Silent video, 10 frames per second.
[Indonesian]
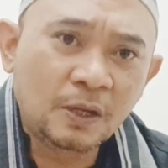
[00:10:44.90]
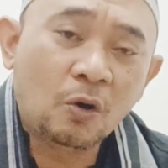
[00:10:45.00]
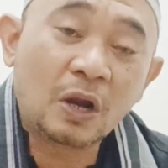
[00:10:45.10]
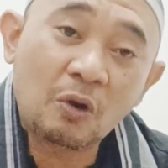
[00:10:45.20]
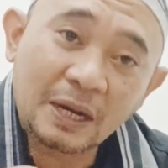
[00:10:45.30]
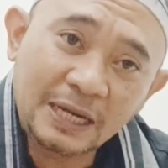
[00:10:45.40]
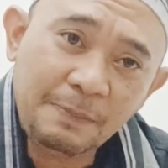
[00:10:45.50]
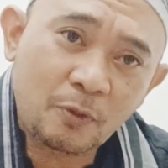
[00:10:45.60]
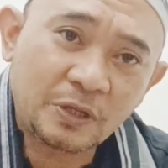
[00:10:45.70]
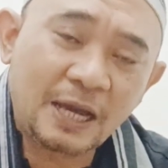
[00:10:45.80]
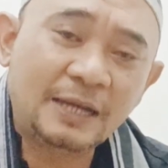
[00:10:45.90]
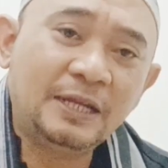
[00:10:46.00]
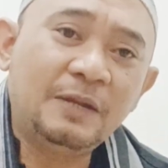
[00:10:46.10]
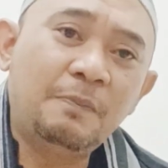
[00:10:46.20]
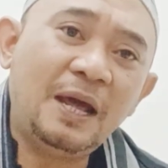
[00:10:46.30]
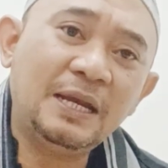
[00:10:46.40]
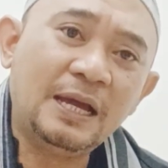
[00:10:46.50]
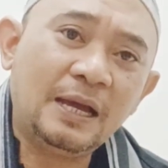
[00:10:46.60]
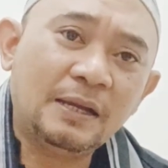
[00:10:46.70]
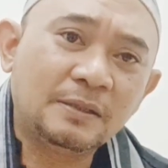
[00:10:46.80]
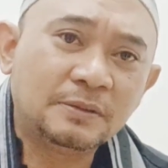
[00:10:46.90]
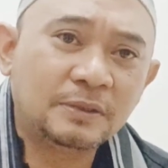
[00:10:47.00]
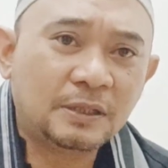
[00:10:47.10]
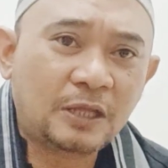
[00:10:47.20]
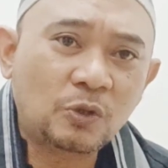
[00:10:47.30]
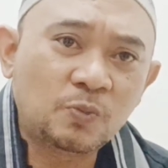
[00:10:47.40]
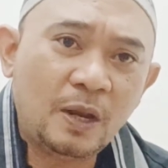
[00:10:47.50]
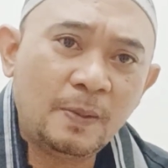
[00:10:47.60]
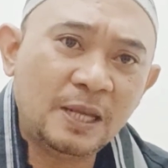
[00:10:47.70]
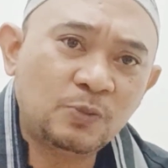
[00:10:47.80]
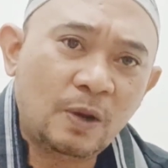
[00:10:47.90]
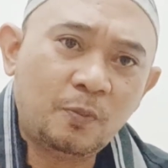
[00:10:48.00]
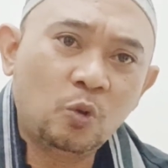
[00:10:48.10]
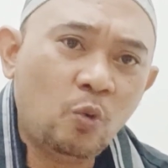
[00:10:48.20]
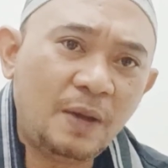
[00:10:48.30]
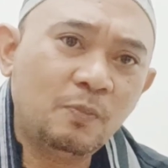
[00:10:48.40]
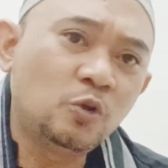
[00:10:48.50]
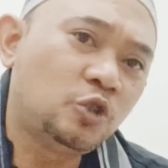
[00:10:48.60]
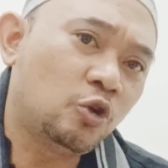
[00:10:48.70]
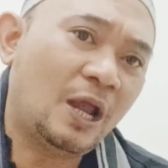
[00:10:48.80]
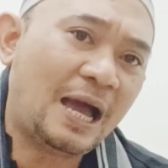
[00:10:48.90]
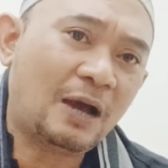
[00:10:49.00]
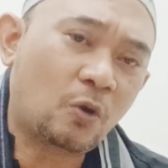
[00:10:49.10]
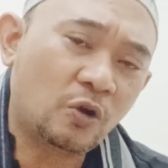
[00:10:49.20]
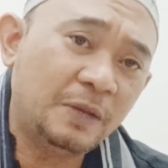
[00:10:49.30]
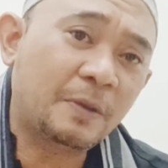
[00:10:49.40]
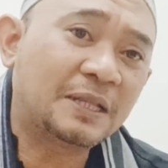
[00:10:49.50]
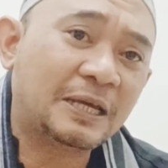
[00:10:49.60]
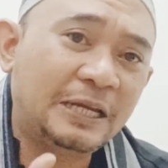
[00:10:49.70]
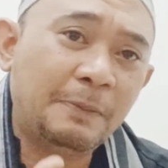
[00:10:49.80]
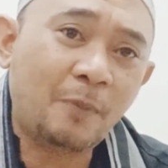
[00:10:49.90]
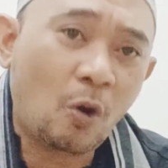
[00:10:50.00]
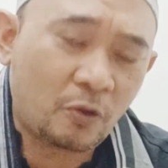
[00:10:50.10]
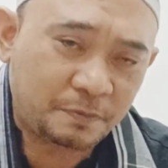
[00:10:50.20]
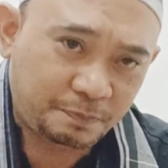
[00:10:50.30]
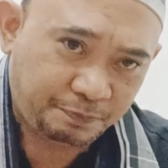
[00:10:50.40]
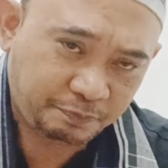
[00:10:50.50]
orang-orang Depok yang ada di Belanda tahun 1950-an muncullah akronim kata Depok.